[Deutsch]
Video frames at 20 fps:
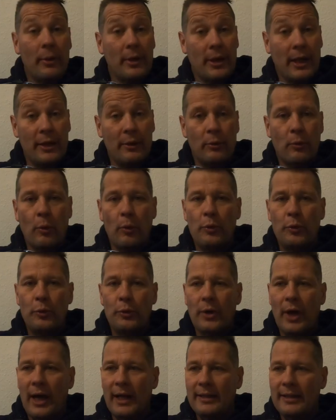brauche ich keine
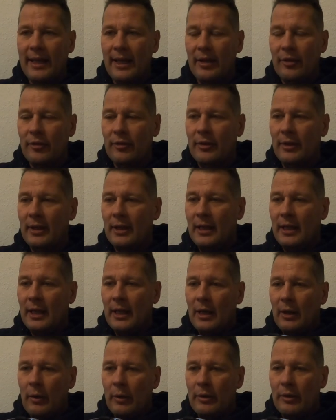Kohlenhydrate essen.
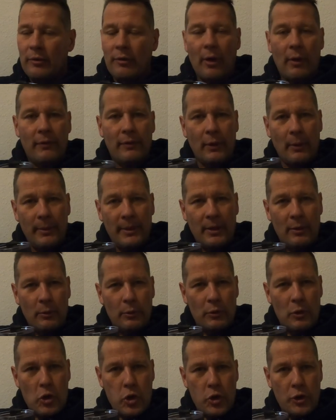Und das ist auch, glaube ich, ein
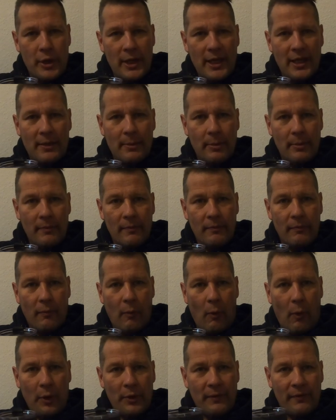gutes
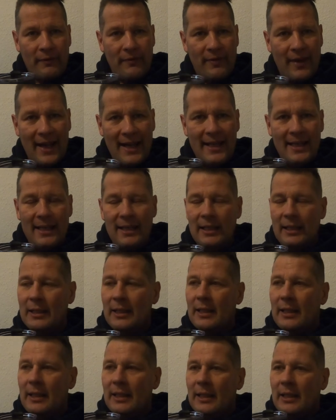Stichwort, weil
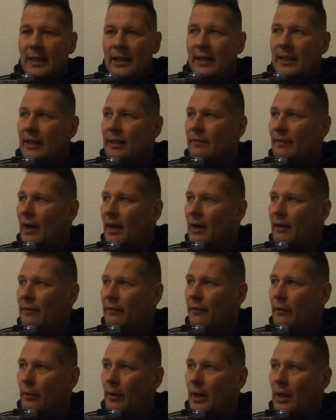ich
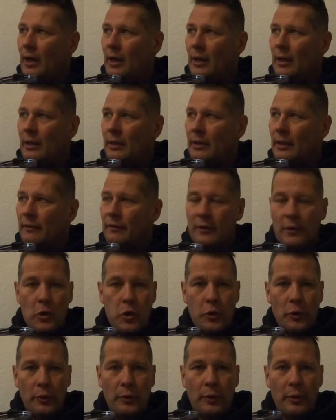war vor einer
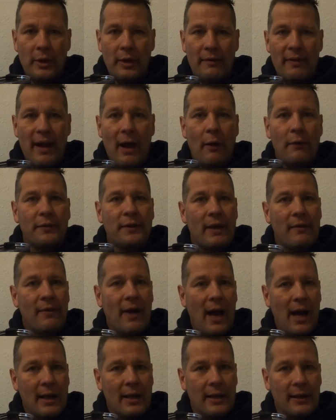Viertelstunde ungefähr auf der
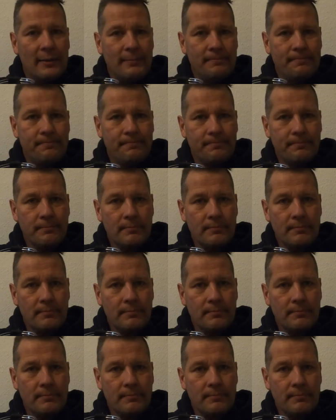Waage